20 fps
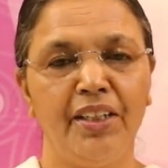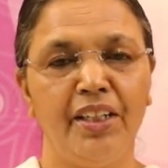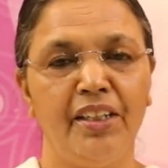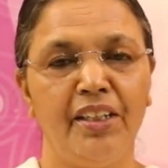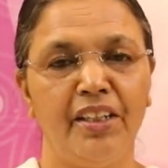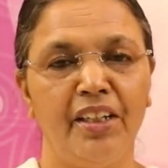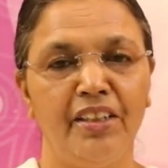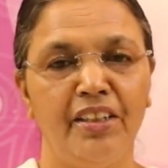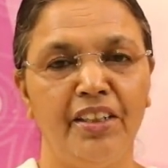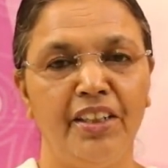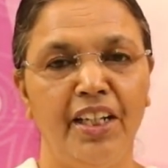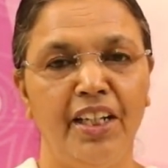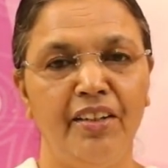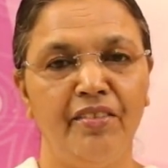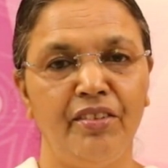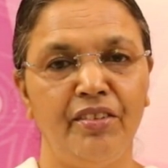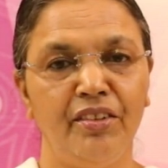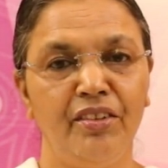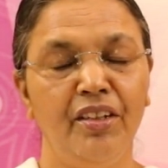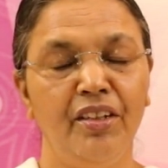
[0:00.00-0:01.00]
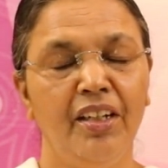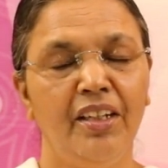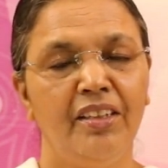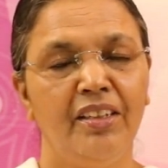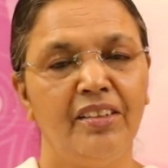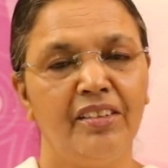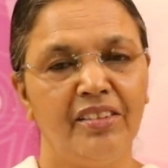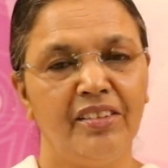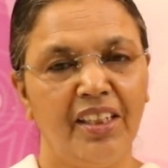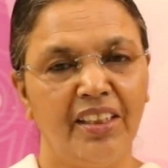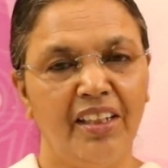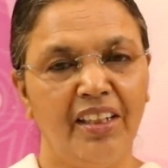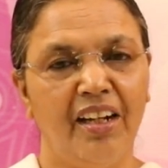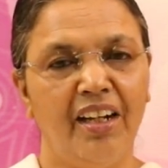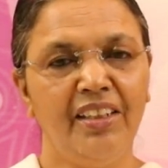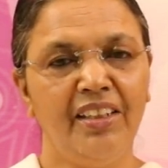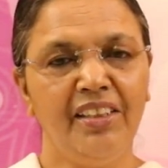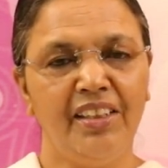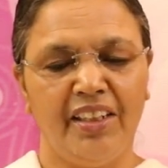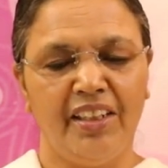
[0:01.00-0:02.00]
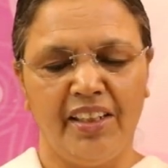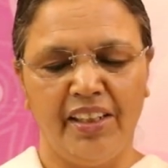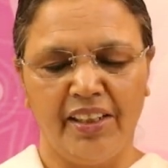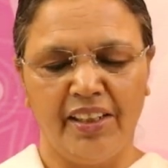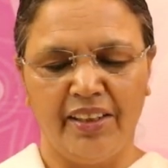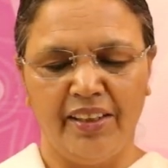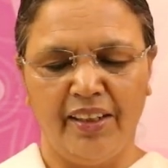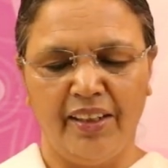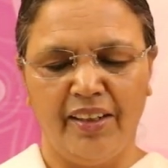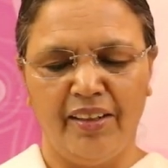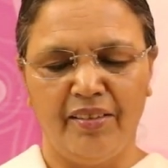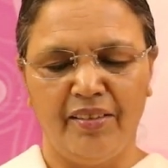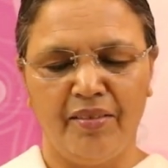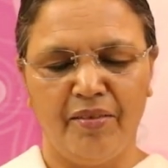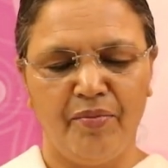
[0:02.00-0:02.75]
என்ற நினைவு சதா இருக்கிறதா